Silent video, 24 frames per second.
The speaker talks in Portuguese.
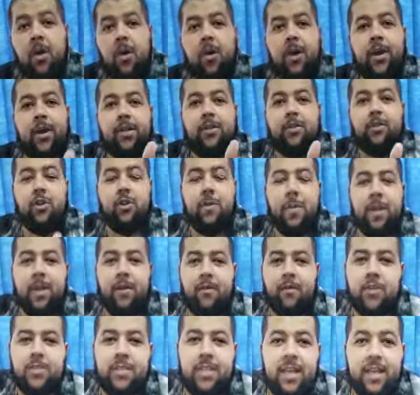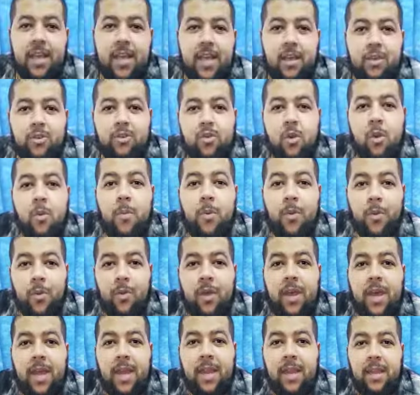Oi, tudo bem com você? Eu sou o Bruno
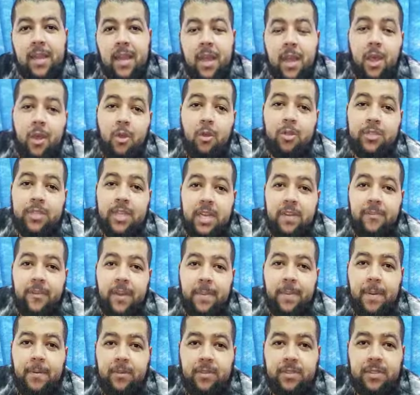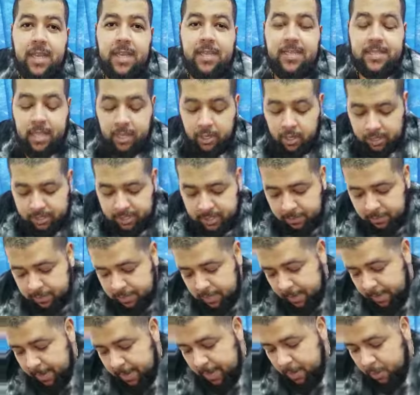Hair. Gostaria de falar para vocês que nós estamos
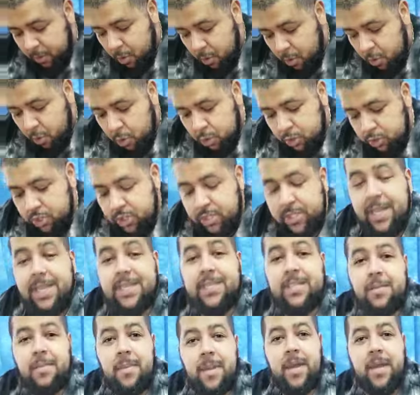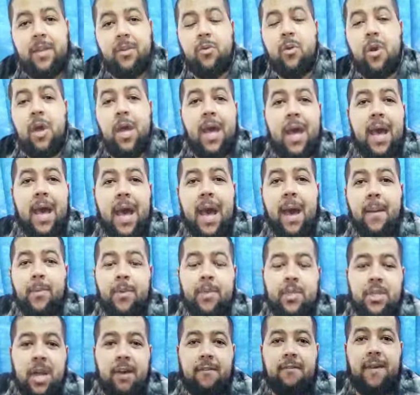trabalhando com curso de tecimento, rabo de
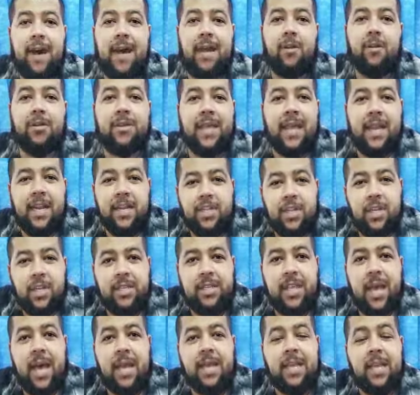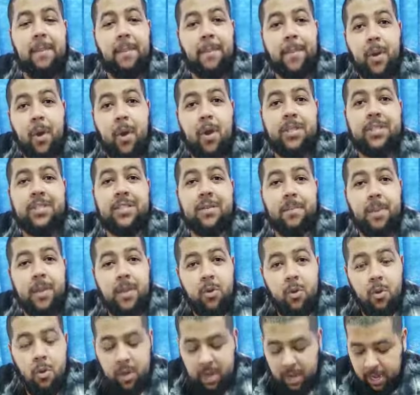cavalo, tela tic-tac, prótese,
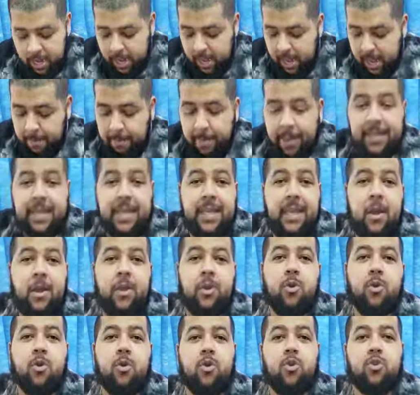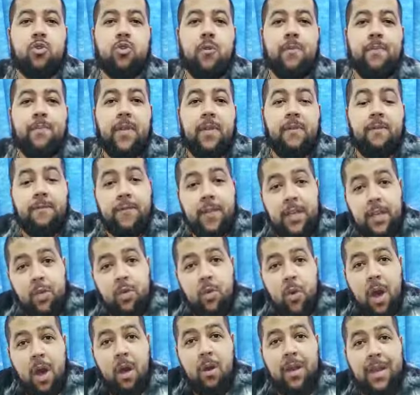peruca, material incluso,
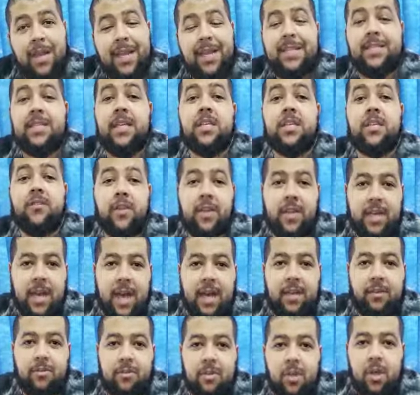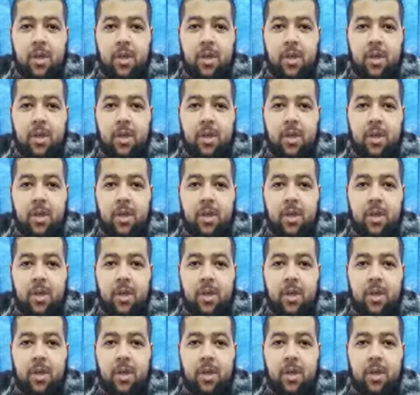vídeo aula e certificado.